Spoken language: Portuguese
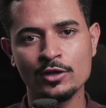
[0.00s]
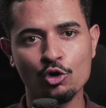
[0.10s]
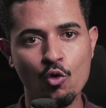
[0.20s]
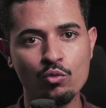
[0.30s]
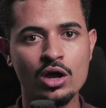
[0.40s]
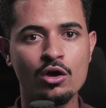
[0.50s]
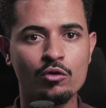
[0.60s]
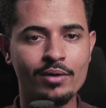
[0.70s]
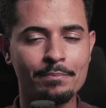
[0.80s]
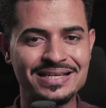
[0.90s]
com
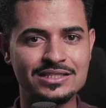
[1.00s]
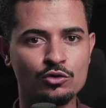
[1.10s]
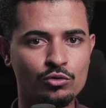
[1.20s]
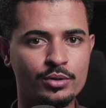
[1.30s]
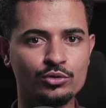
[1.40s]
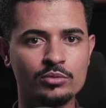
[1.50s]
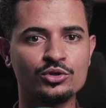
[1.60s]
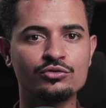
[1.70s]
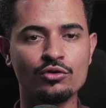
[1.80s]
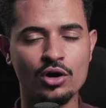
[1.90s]
uma pressão compradora
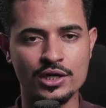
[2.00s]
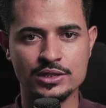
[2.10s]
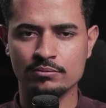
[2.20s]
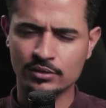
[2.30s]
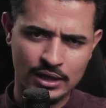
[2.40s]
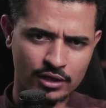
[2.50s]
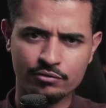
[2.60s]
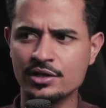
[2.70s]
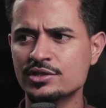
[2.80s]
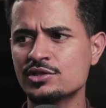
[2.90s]
muito forte. Lá na
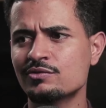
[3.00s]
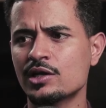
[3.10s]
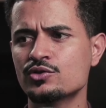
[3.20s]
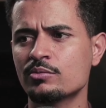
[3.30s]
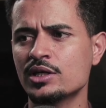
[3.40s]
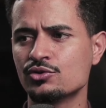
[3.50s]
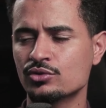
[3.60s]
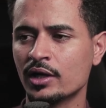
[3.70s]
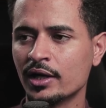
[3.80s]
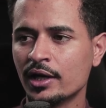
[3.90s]
frente a gente fala sobre isso.
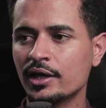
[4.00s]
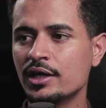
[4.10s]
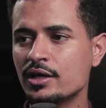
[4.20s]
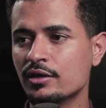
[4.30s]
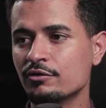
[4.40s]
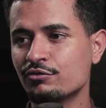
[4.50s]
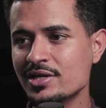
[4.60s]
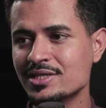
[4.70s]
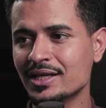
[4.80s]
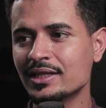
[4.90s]
E
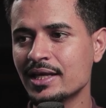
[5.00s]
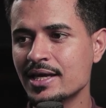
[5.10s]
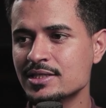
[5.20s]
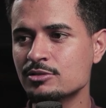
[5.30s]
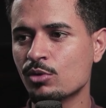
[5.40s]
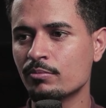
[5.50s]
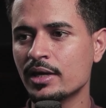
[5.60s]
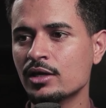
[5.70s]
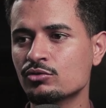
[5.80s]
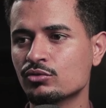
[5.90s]
veja que neste
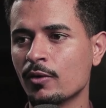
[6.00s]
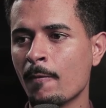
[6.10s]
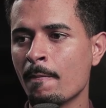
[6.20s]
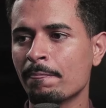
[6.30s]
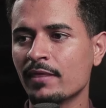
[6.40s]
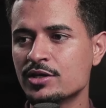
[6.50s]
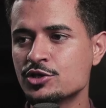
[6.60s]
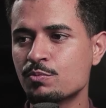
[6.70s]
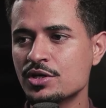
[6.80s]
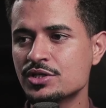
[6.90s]
momento a
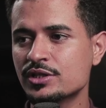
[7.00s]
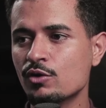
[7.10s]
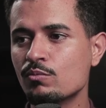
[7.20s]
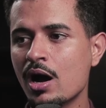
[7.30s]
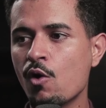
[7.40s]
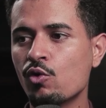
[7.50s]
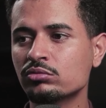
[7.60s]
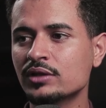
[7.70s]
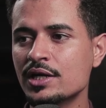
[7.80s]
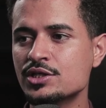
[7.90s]
gente pode ter uma
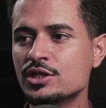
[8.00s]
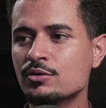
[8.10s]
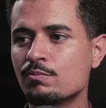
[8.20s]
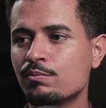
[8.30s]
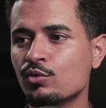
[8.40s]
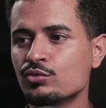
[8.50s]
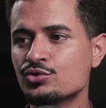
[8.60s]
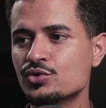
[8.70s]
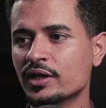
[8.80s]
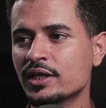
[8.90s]
onda de
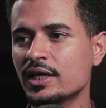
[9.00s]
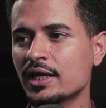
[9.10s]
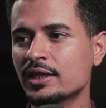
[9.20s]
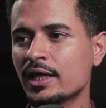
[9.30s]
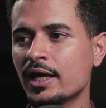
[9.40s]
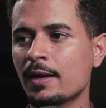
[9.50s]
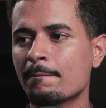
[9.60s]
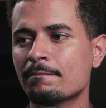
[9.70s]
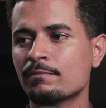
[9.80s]
impulso aqui até